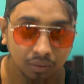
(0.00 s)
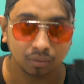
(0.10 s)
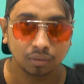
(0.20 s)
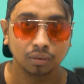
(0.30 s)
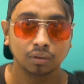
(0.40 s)

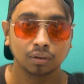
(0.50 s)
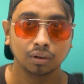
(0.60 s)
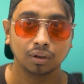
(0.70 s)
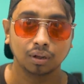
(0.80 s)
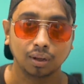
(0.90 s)
জিজ্ঞেস করে
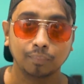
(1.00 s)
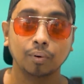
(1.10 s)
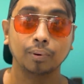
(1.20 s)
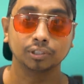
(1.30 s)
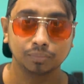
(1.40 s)

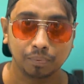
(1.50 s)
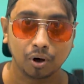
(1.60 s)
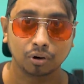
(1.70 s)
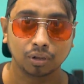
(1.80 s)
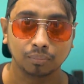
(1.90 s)
আপনার বাসির
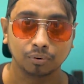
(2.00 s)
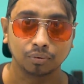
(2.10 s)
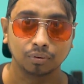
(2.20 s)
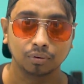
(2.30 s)
পাওয়ার কেমন